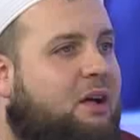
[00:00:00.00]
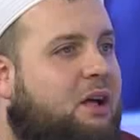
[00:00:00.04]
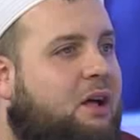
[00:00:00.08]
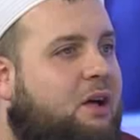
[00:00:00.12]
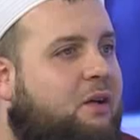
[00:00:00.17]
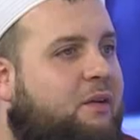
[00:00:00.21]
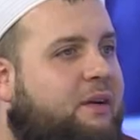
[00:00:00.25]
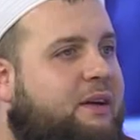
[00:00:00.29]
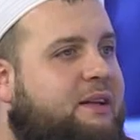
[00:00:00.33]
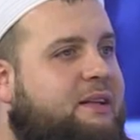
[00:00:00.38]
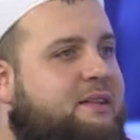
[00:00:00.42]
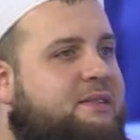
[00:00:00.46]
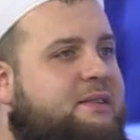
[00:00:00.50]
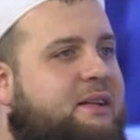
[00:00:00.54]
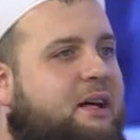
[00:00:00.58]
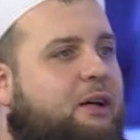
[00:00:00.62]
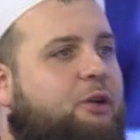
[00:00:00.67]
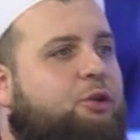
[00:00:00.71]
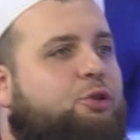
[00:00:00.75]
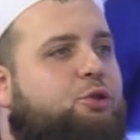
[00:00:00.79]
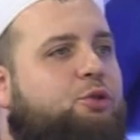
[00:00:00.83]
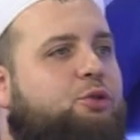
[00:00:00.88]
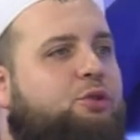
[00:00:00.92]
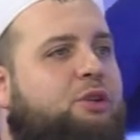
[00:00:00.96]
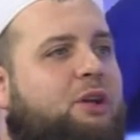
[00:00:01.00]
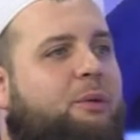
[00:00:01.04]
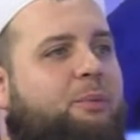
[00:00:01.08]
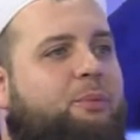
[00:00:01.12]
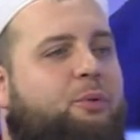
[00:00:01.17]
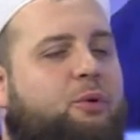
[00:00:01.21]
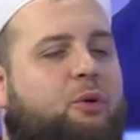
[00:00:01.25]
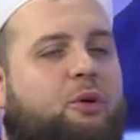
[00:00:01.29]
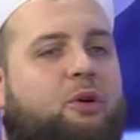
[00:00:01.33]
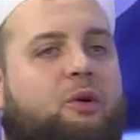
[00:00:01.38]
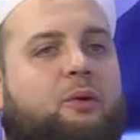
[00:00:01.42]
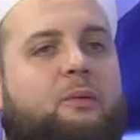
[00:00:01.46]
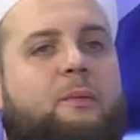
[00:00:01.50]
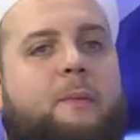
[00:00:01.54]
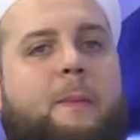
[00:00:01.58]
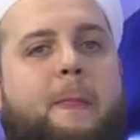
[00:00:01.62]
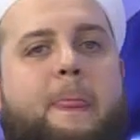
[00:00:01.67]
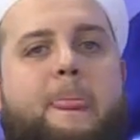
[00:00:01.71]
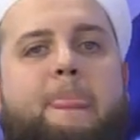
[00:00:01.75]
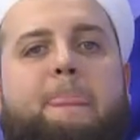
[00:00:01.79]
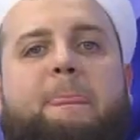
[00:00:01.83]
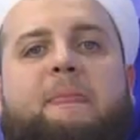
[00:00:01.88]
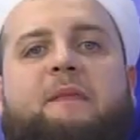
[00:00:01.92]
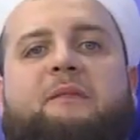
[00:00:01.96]
Ve insan şunu yapıyor.
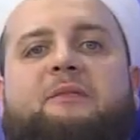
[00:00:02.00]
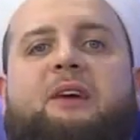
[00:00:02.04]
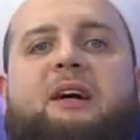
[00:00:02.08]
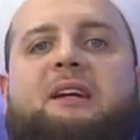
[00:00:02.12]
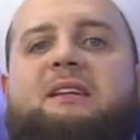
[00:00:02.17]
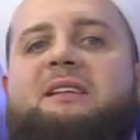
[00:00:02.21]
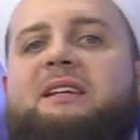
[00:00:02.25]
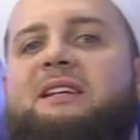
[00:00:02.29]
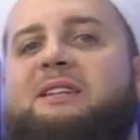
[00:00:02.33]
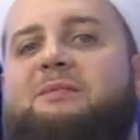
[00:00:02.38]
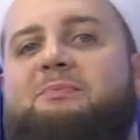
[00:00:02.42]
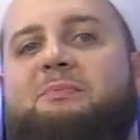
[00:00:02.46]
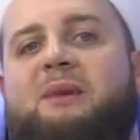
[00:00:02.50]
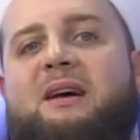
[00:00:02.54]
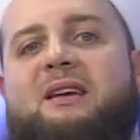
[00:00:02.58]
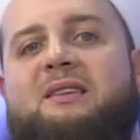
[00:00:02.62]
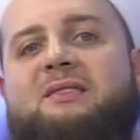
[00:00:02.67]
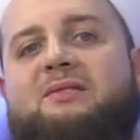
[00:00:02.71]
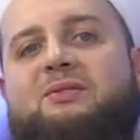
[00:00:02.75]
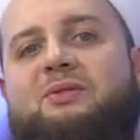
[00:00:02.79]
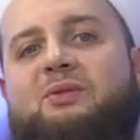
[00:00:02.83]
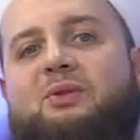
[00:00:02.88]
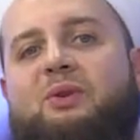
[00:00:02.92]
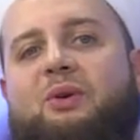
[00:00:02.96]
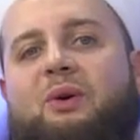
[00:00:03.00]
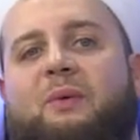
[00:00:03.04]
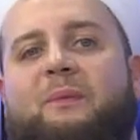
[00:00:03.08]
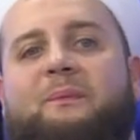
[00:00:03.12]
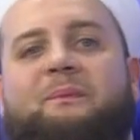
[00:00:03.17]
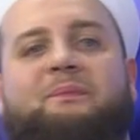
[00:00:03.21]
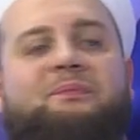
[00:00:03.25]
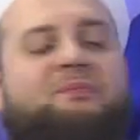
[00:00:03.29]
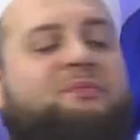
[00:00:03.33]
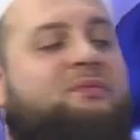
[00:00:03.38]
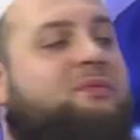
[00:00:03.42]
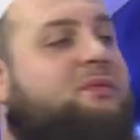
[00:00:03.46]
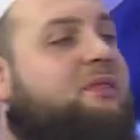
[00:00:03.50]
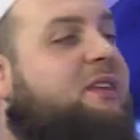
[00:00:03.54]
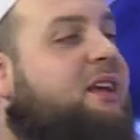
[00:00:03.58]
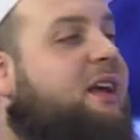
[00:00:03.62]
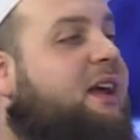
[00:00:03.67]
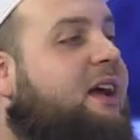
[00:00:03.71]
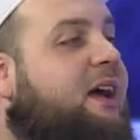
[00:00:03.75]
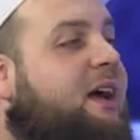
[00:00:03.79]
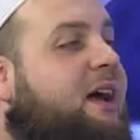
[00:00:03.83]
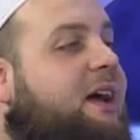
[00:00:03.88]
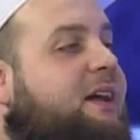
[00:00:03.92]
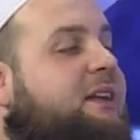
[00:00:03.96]
Fark etmez diyor.
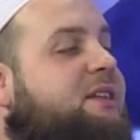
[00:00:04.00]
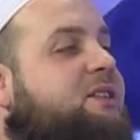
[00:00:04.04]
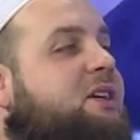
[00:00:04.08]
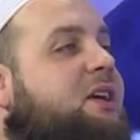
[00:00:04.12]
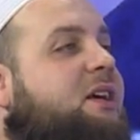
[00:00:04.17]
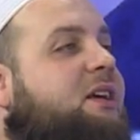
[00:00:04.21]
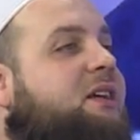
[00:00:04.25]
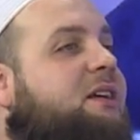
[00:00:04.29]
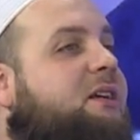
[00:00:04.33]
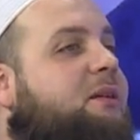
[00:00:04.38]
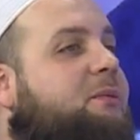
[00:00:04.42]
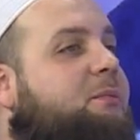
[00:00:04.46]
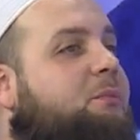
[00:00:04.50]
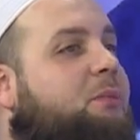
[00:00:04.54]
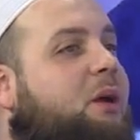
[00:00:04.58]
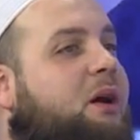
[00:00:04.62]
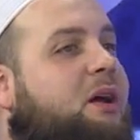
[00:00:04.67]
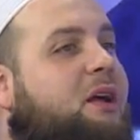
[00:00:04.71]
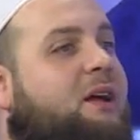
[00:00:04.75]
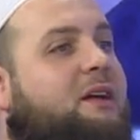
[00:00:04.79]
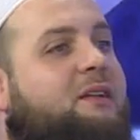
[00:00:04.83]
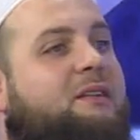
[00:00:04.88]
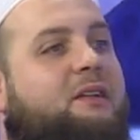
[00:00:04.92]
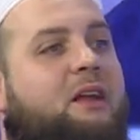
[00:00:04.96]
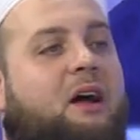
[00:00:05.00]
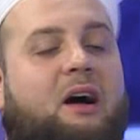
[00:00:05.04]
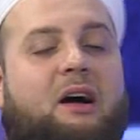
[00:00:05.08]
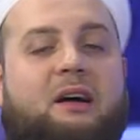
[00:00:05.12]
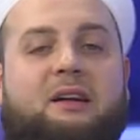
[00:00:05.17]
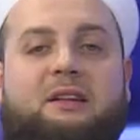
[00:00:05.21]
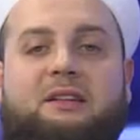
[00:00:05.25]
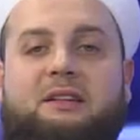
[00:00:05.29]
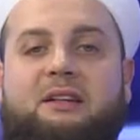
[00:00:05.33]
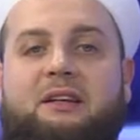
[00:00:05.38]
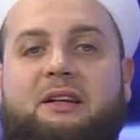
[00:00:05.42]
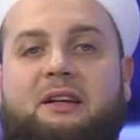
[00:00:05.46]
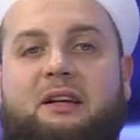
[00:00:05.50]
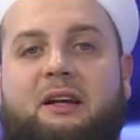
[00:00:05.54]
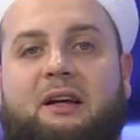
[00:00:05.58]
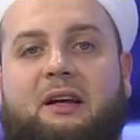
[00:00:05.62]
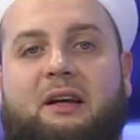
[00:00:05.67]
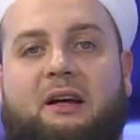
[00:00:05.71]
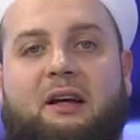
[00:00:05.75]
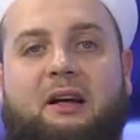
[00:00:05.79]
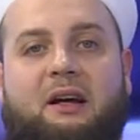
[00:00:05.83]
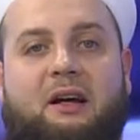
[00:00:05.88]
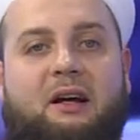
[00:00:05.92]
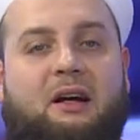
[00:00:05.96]
Erkek, bayan aynı yere
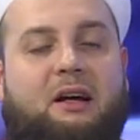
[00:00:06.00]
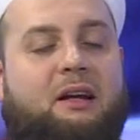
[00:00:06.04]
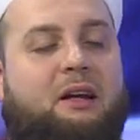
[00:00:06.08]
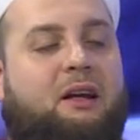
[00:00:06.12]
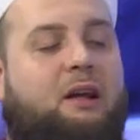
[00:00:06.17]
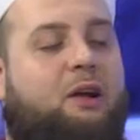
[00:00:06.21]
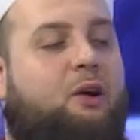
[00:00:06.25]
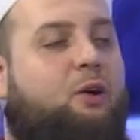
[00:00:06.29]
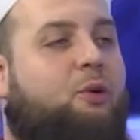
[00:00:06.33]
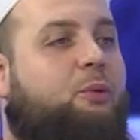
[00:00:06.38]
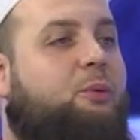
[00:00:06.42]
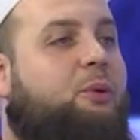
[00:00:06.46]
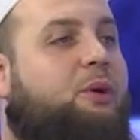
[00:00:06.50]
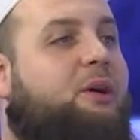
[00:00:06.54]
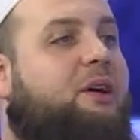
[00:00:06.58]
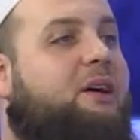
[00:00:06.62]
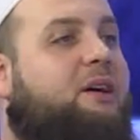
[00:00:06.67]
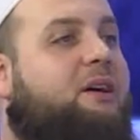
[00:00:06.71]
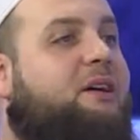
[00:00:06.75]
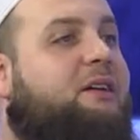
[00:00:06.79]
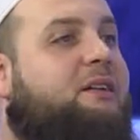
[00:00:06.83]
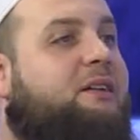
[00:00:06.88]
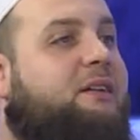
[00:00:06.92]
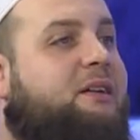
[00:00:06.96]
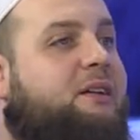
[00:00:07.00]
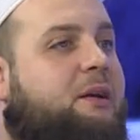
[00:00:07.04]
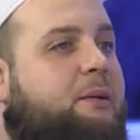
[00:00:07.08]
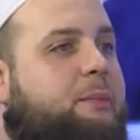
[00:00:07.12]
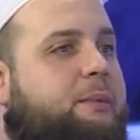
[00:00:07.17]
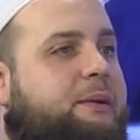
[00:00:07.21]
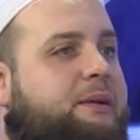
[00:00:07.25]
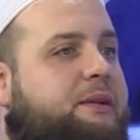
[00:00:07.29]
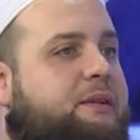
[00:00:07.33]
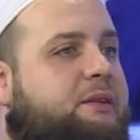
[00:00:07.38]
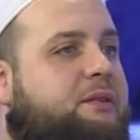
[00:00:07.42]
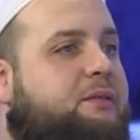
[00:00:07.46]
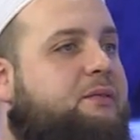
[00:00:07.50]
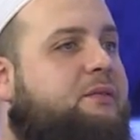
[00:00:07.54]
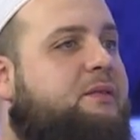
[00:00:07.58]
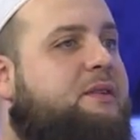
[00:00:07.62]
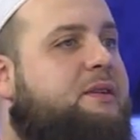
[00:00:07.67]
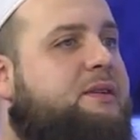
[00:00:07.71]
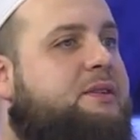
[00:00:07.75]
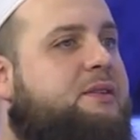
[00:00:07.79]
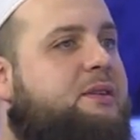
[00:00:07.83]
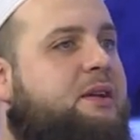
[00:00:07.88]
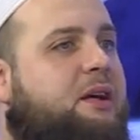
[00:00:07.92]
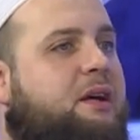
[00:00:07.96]
lavaboya girebilir
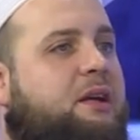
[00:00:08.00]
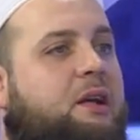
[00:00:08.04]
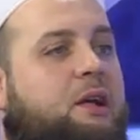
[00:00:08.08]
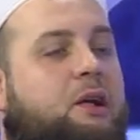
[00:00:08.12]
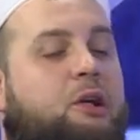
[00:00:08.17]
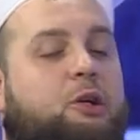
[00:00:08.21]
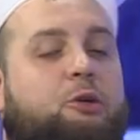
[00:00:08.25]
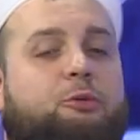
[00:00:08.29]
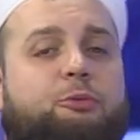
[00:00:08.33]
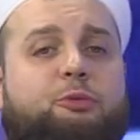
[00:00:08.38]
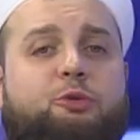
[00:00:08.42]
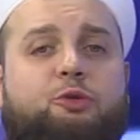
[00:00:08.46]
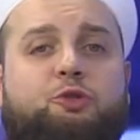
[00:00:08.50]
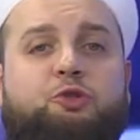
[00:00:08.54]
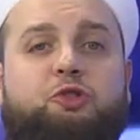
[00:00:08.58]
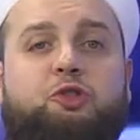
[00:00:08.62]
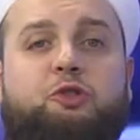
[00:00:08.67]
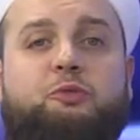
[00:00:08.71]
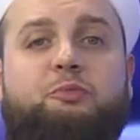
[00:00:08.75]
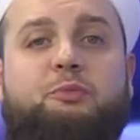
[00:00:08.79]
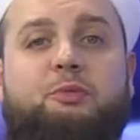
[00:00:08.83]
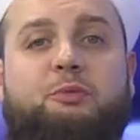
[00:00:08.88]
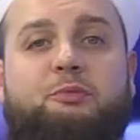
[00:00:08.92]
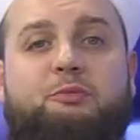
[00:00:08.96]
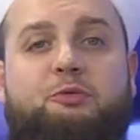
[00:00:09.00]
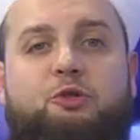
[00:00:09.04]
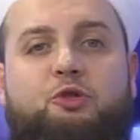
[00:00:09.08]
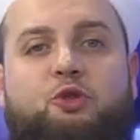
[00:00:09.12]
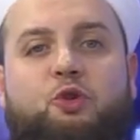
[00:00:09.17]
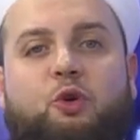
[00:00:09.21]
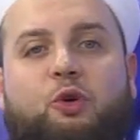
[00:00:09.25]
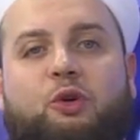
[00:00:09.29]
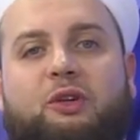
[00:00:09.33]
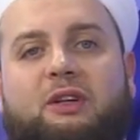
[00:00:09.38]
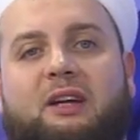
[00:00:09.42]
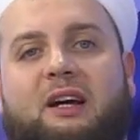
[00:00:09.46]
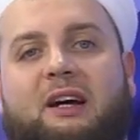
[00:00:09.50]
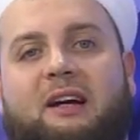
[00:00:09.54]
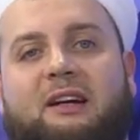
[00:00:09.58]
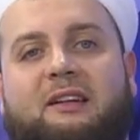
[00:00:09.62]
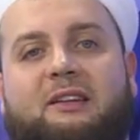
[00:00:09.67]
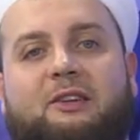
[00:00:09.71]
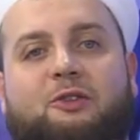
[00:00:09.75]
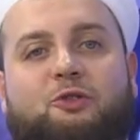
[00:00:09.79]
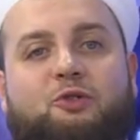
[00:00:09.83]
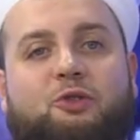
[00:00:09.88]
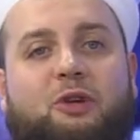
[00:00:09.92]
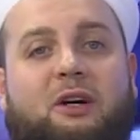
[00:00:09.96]
vesaire. Bunun gibi birçok
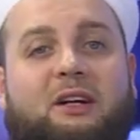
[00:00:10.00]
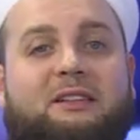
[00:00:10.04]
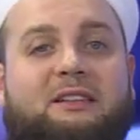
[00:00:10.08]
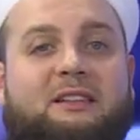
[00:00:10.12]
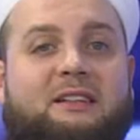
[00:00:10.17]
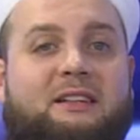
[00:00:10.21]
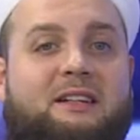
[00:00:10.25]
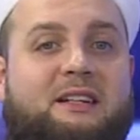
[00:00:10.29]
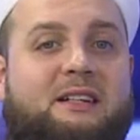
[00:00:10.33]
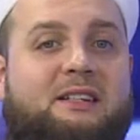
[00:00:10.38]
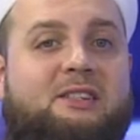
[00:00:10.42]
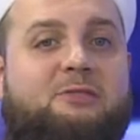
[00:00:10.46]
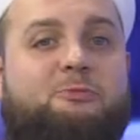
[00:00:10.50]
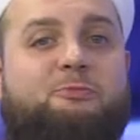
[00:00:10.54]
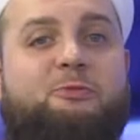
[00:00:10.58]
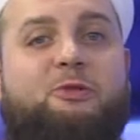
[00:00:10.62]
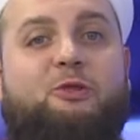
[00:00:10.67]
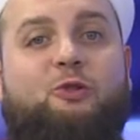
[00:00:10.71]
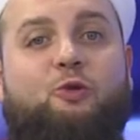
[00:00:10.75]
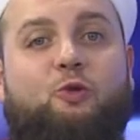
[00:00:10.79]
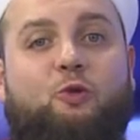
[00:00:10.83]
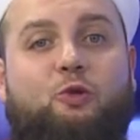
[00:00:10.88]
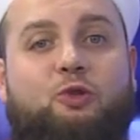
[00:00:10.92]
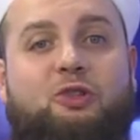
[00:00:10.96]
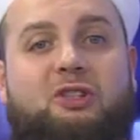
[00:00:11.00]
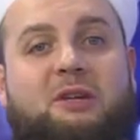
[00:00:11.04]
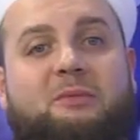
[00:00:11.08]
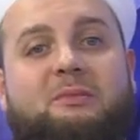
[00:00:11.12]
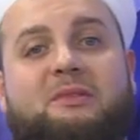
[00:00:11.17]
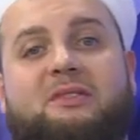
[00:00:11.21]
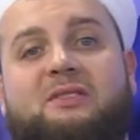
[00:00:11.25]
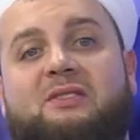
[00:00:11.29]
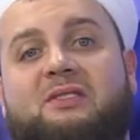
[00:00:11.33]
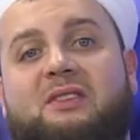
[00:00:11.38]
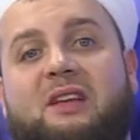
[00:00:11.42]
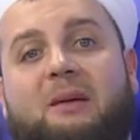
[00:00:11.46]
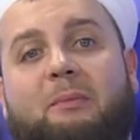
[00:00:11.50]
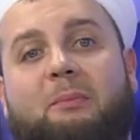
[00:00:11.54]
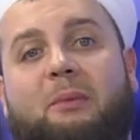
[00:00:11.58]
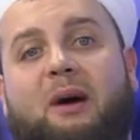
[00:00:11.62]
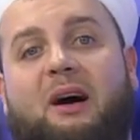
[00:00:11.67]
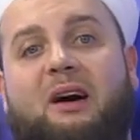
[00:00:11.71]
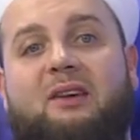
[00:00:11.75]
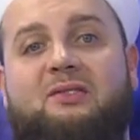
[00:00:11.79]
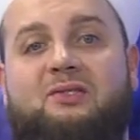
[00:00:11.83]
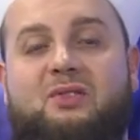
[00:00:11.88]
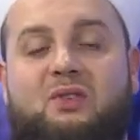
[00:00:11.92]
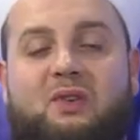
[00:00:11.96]
yerde şu anda resmi ülkemizde
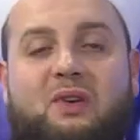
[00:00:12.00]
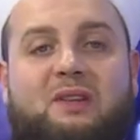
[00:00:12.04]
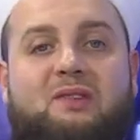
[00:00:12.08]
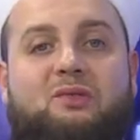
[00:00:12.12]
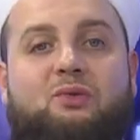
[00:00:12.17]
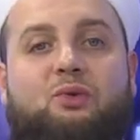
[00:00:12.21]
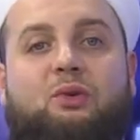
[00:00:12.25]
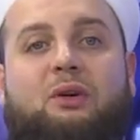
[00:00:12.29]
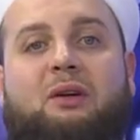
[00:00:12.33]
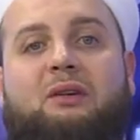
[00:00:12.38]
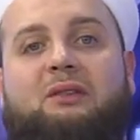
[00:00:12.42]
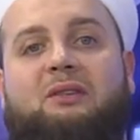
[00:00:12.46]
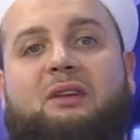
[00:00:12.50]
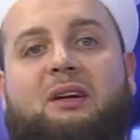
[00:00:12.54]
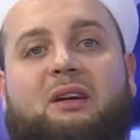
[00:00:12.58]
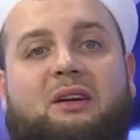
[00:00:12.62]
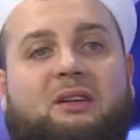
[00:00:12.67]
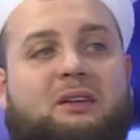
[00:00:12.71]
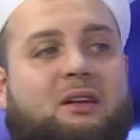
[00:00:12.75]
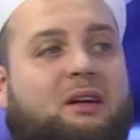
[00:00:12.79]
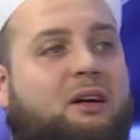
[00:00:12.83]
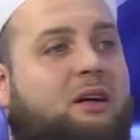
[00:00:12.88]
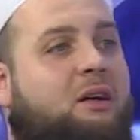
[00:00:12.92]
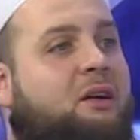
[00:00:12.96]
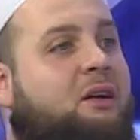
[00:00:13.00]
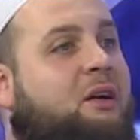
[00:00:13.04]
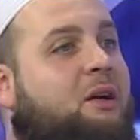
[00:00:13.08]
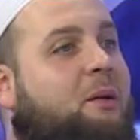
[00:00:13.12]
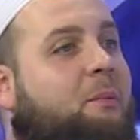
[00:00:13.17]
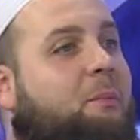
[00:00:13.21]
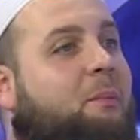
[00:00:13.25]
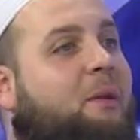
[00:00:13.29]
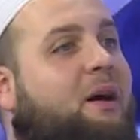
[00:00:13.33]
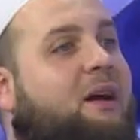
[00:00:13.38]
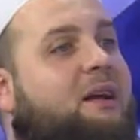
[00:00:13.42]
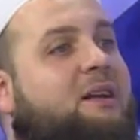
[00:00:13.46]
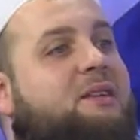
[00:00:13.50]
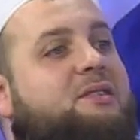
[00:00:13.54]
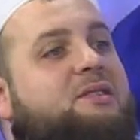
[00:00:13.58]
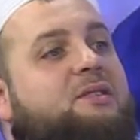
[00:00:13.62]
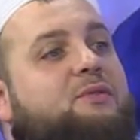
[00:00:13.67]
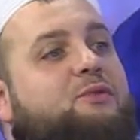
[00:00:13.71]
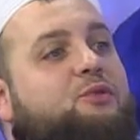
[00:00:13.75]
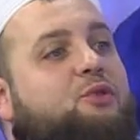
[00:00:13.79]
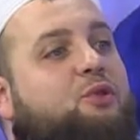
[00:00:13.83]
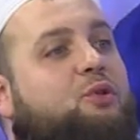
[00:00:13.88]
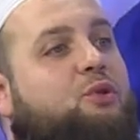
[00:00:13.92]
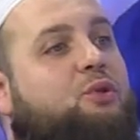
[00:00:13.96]
bazı restoranlarda
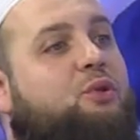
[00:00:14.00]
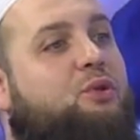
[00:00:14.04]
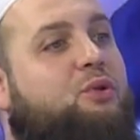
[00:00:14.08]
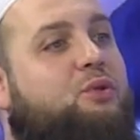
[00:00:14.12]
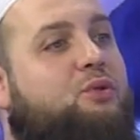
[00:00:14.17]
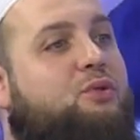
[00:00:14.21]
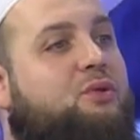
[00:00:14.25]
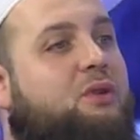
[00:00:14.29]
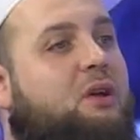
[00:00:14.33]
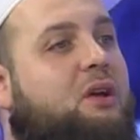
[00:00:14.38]
maalesef görüyoruz.